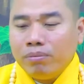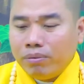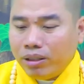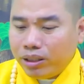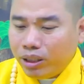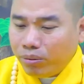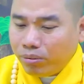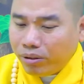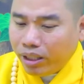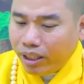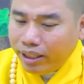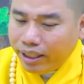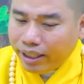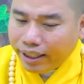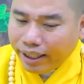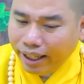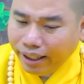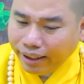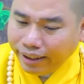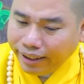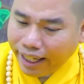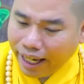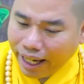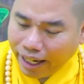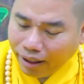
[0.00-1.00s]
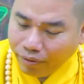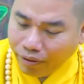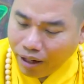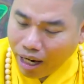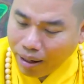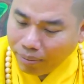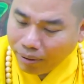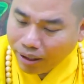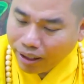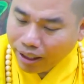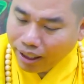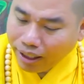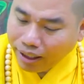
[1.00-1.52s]
Mà trong khi những đức giảng
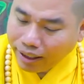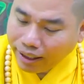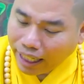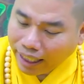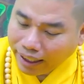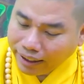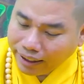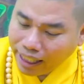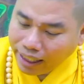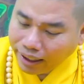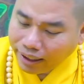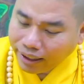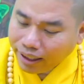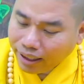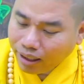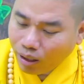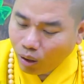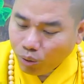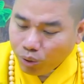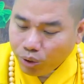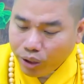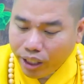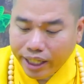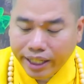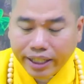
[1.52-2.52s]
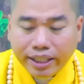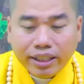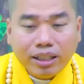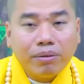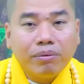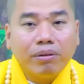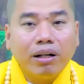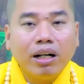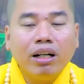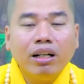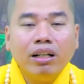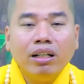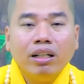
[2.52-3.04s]
pháp là những đức dẫn dắt những câu chuyện
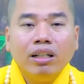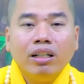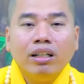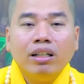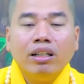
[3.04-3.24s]
không à,